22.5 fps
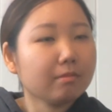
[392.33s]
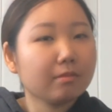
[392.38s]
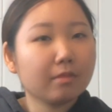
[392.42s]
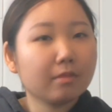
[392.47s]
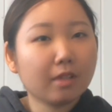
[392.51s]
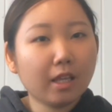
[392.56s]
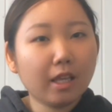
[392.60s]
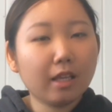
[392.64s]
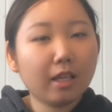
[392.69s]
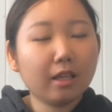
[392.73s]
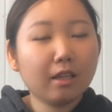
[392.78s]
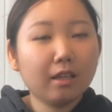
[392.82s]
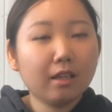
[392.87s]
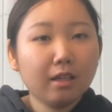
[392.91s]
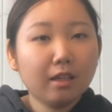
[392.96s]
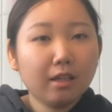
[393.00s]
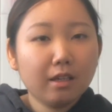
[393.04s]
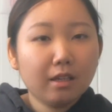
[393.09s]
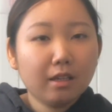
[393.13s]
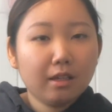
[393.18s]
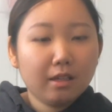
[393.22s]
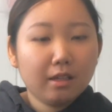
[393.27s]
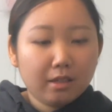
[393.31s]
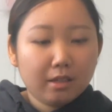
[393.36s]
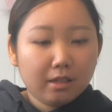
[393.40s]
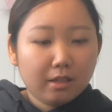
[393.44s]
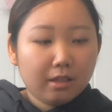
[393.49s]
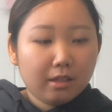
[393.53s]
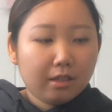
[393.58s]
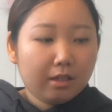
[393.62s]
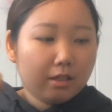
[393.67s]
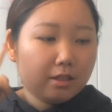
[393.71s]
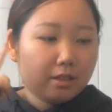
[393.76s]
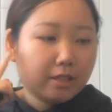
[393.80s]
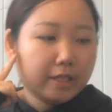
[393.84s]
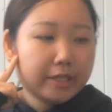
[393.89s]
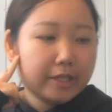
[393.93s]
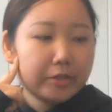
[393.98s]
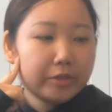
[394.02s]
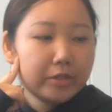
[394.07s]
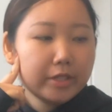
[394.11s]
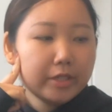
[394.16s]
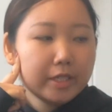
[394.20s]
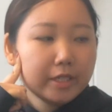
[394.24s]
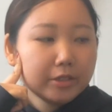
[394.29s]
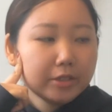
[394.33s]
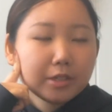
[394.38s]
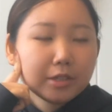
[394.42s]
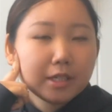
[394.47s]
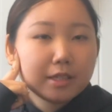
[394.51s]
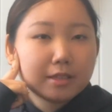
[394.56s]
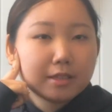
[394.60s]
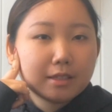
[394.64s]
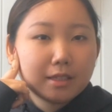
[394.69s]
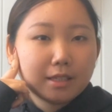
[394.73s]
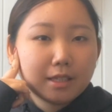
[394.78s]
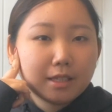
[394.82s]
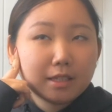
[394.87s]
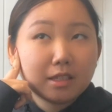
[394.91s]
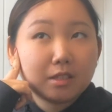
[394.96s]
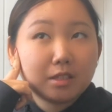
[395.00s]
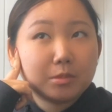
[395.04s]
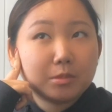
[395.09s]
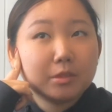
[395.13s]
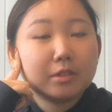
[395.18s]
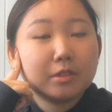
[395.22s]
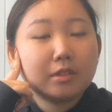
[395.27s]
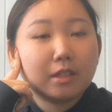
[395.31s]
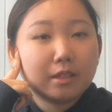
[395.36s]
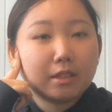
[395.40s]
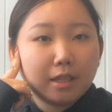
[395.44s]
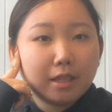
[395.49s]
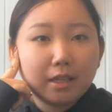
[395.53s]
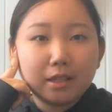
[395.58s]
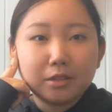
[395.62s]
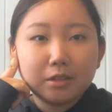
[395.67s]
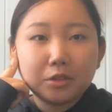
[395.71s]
ででそれで良かったなって思ってて